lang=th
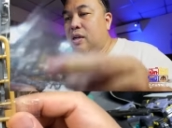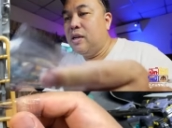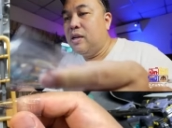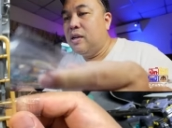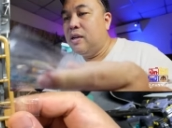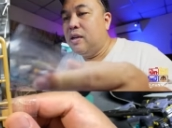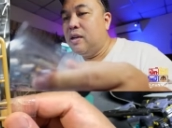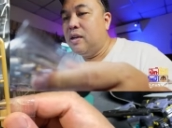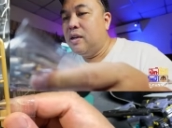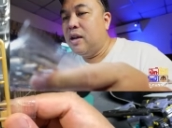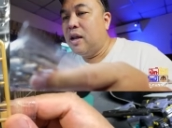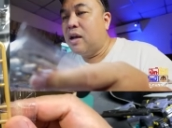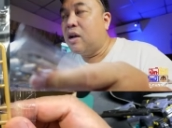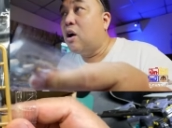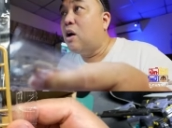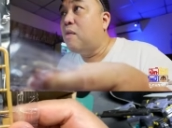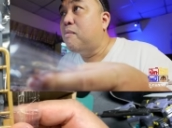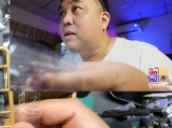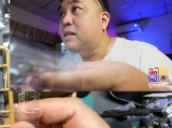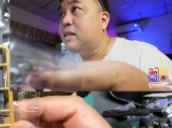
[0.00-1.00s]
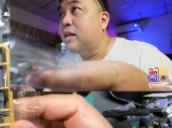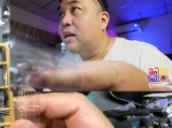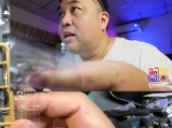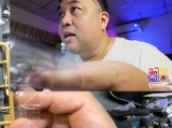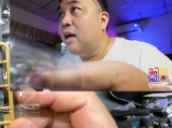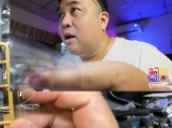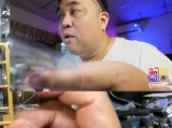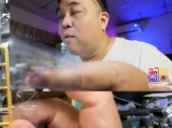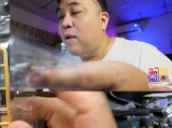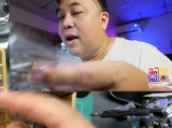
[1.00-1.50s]
ในกล้องมันยังเหลือง
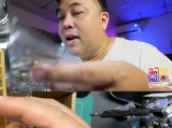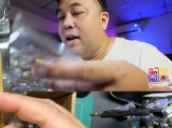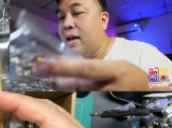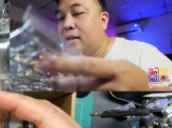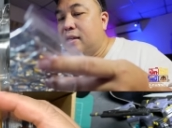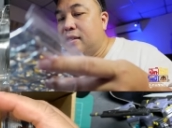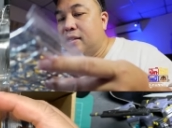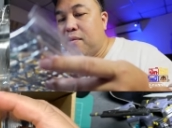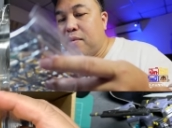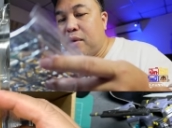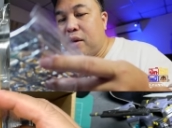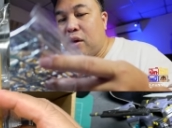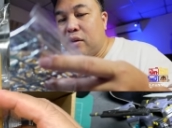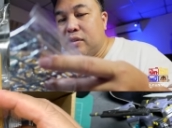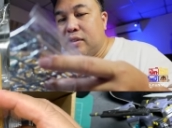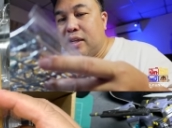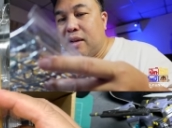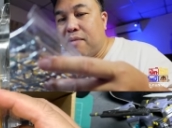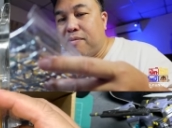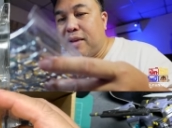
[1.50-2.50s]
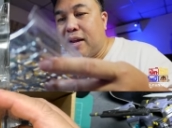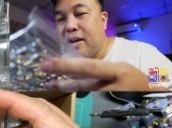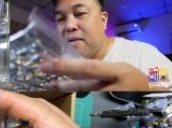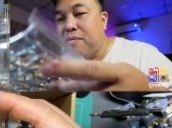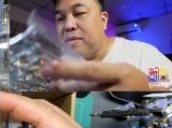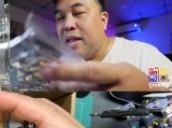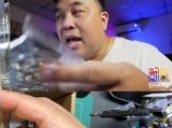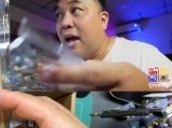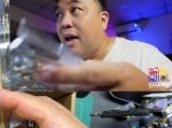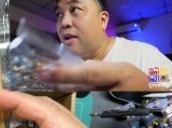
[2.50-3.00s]
กว่านะที่จริงมันออกสีน้ำ
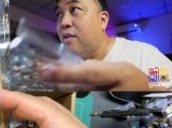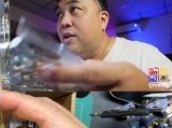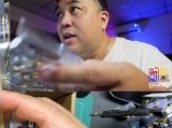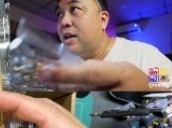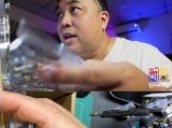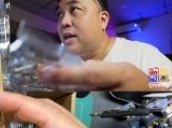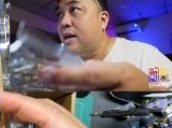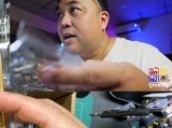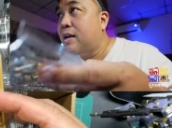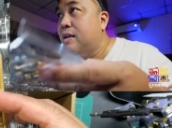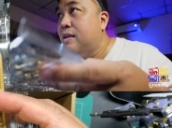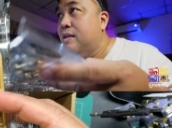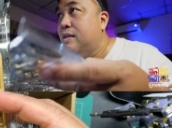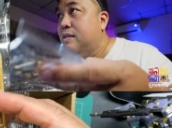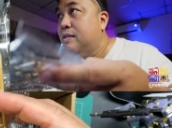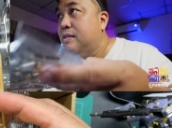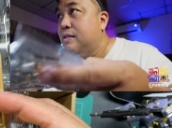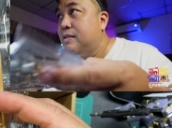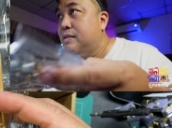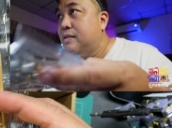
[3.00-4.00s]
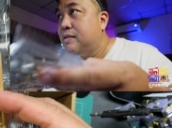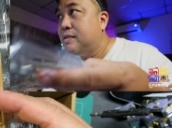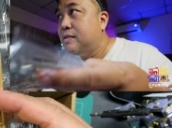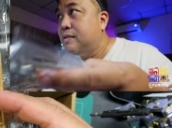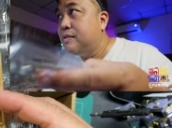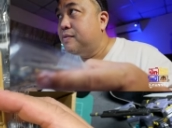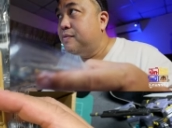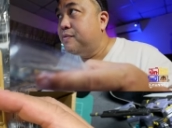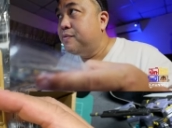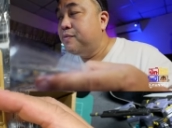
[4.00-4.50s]
ตาลด้วยนะเนี่ย
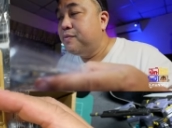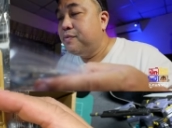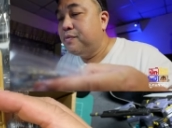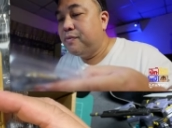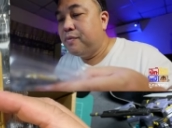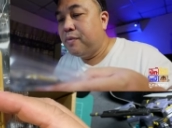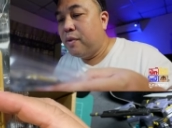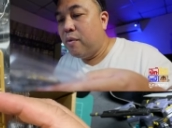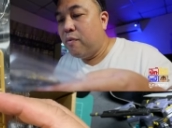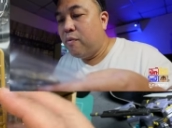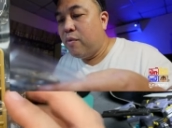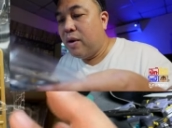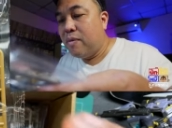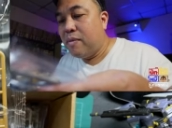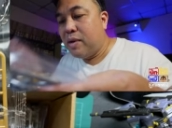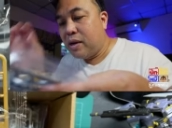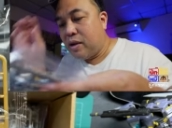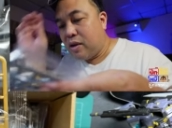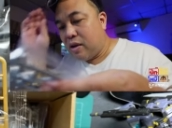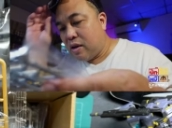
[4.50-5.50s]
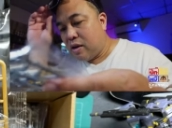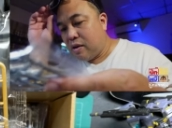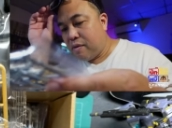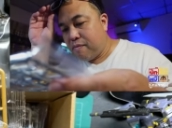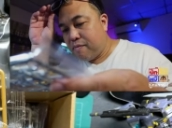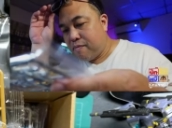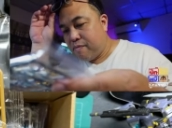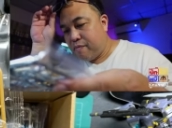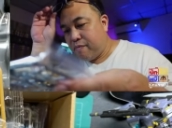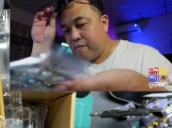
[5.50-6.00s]
ผมว่ามันก็
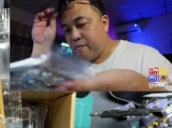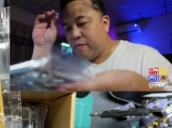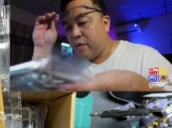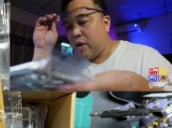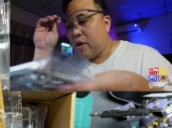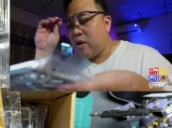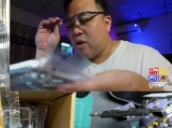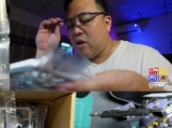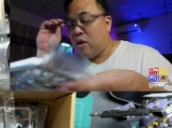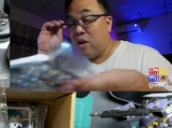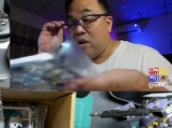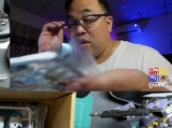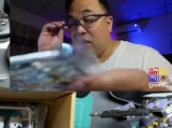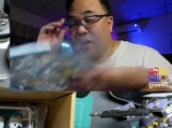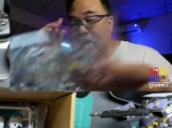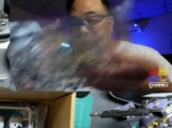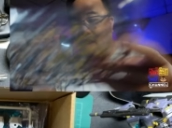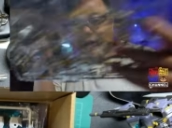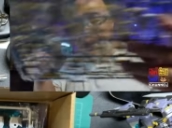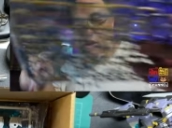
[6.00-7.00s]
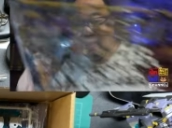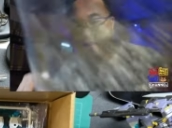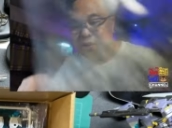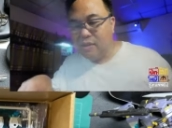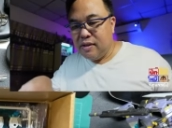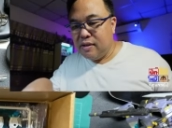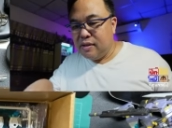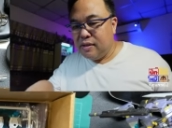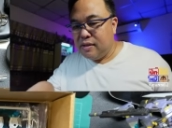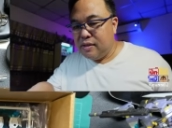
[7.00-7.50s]
ไม่ค่อยทองเท่าไหร่
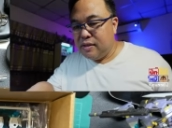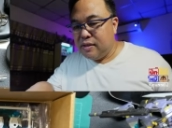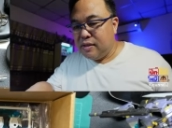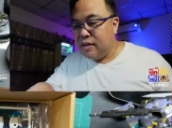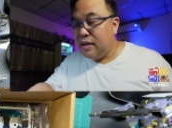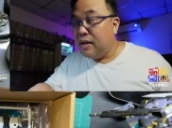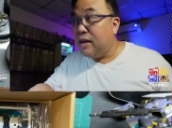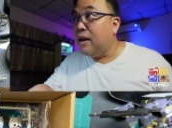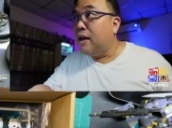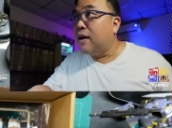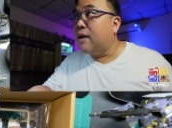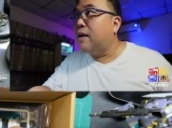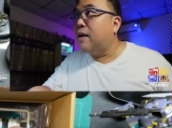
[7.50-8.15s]
แล้วก็